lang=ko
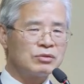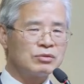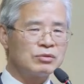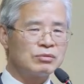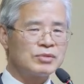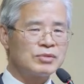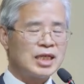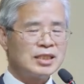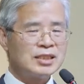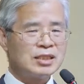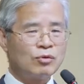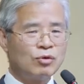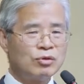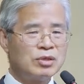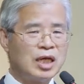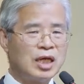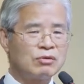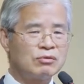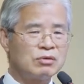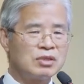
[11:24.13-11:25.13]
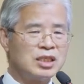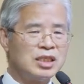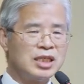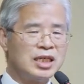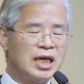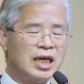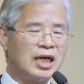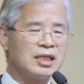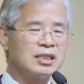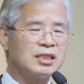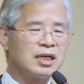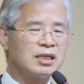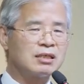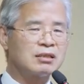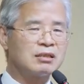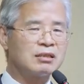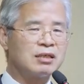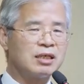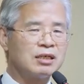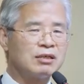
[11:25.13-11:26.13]
좀 살짝 혼나고 이게
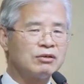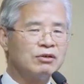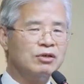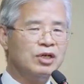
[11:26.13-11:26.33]
아니라는 거예요.